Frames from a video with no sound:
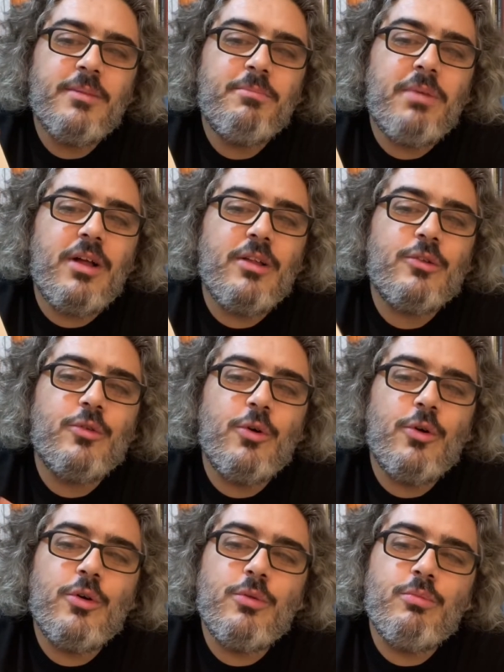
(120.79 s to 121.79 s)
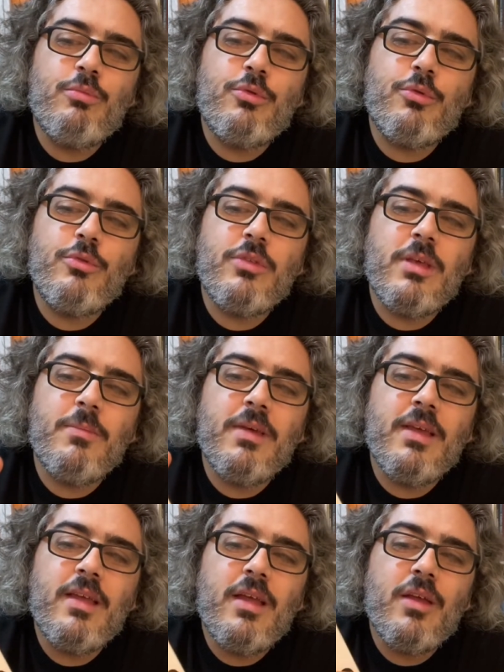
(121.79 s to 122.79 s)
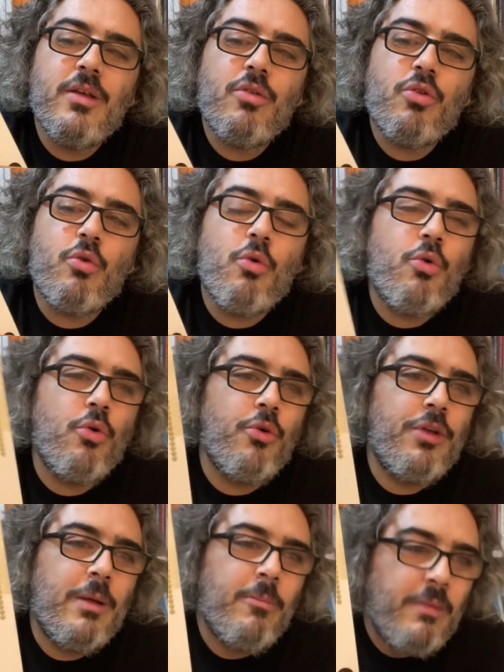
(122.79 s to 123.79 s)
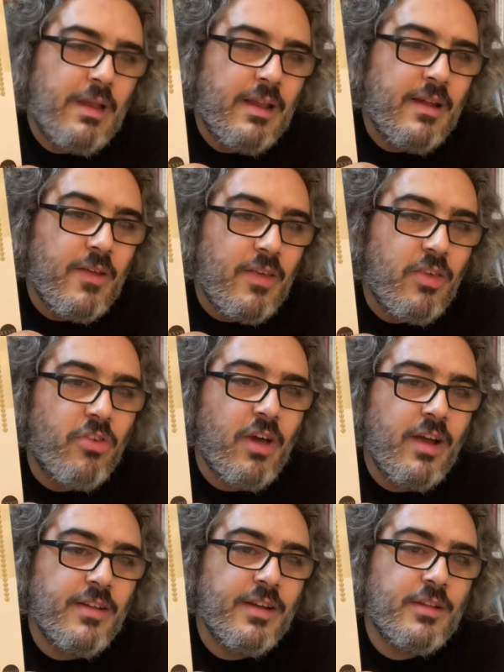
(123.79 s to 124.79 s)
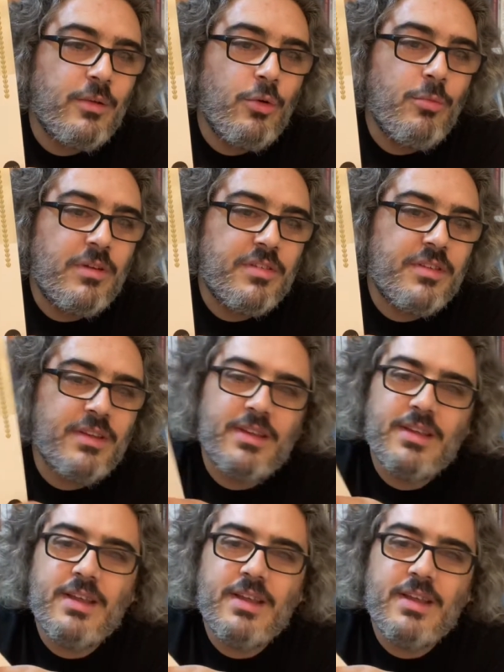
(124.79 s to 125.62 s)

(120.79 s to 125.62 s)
palto, burun gibi çok önemli hikayelerinde olması